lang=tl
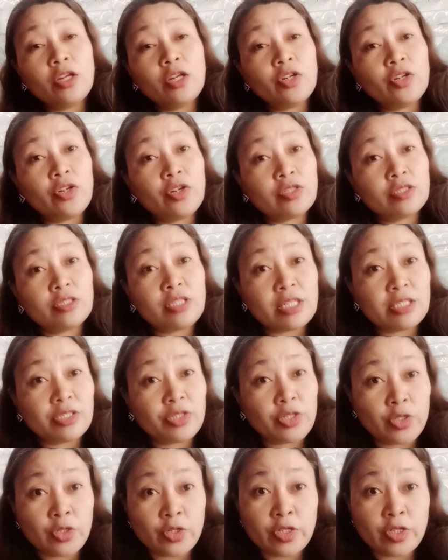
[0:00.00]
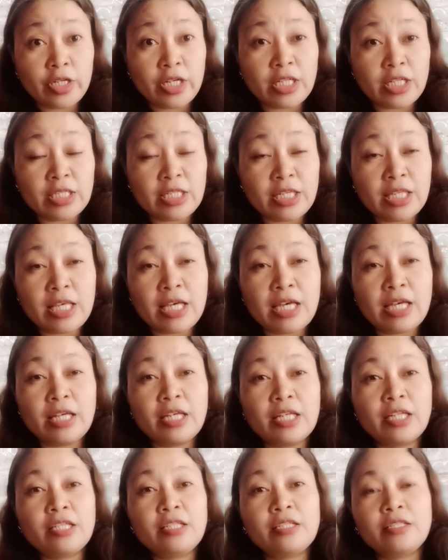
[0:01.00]
Yung dance tutorial
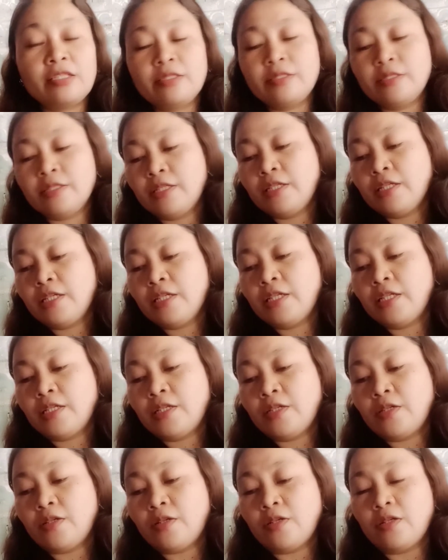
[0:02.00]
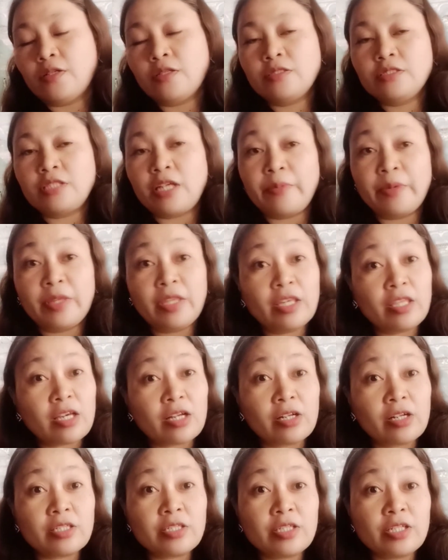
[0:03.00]
nila. Oh, dami din
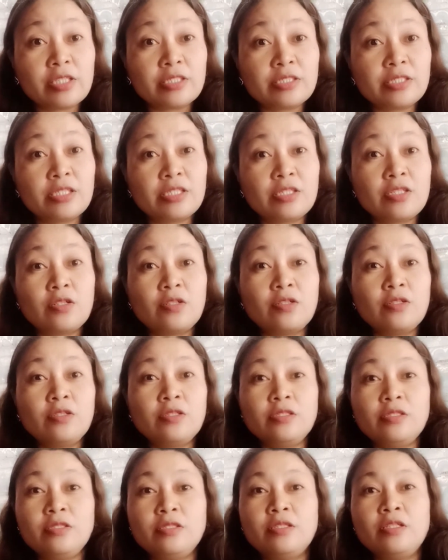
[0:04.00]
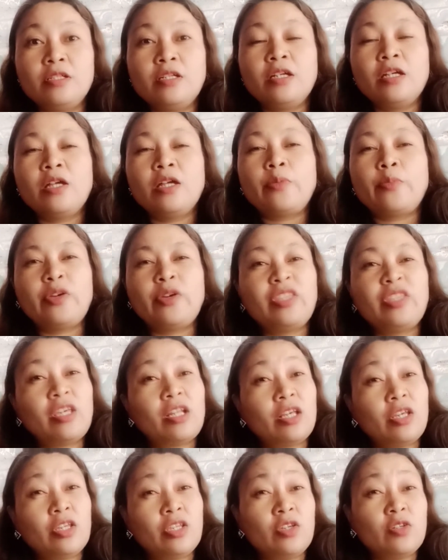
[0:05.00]
nag-research nito. Pwede
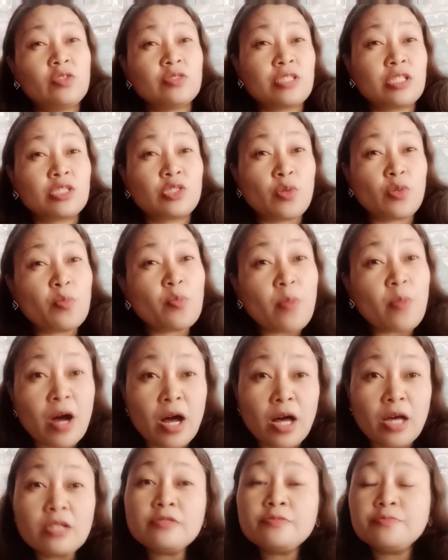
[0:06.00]
rin yung sa Zumba.